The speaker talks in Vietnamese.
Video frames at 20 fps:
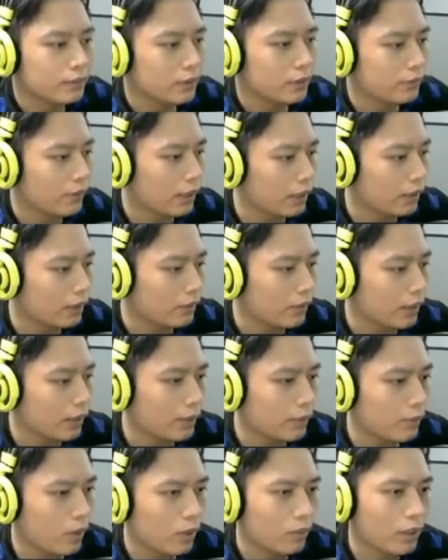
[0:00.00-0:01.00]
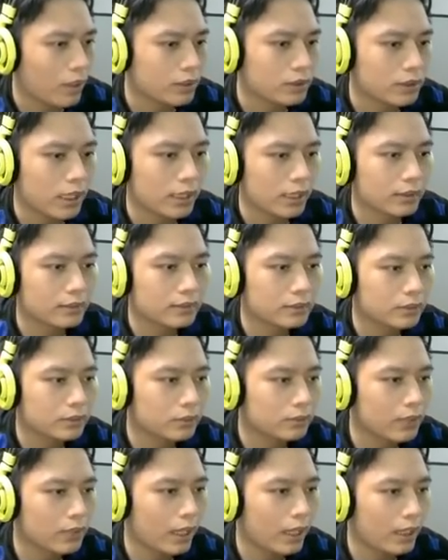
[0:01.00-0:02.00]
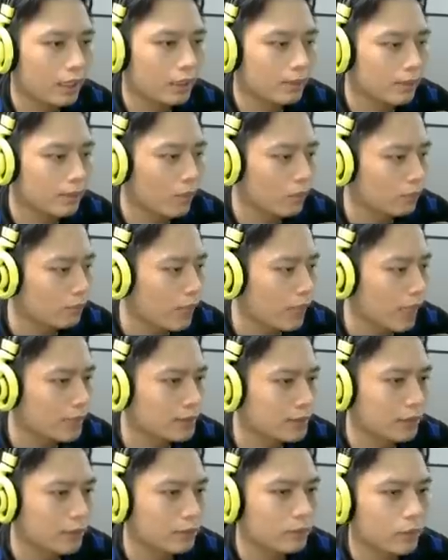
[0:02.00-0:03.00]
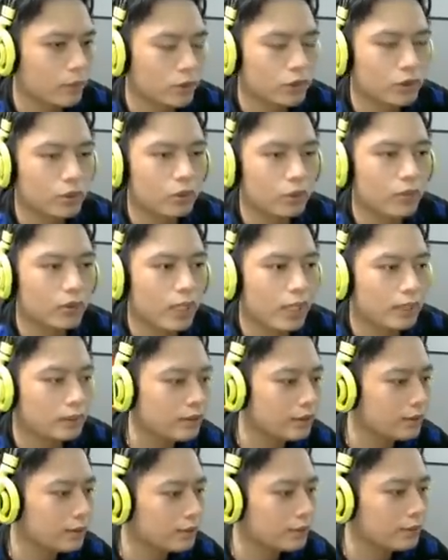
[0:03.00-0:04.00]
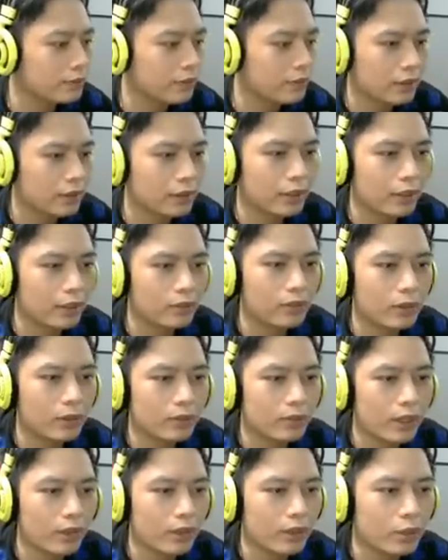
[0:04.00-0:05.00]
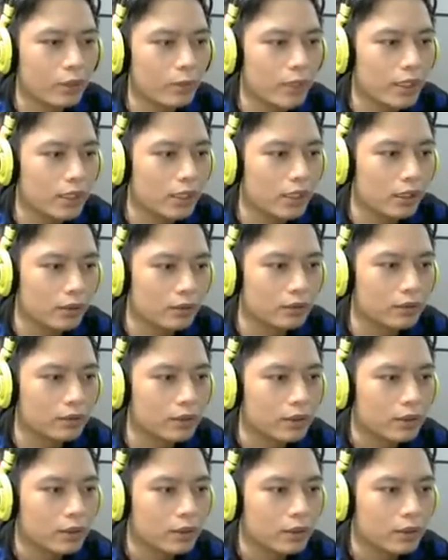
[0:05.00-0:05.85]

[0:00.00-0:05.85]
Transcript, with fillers: như vậy là có lẽ là bỏ qua thử thách chúng ta lấy được một ba rách và một trụ đến vâng đéo có ông nào là lưu bi đâu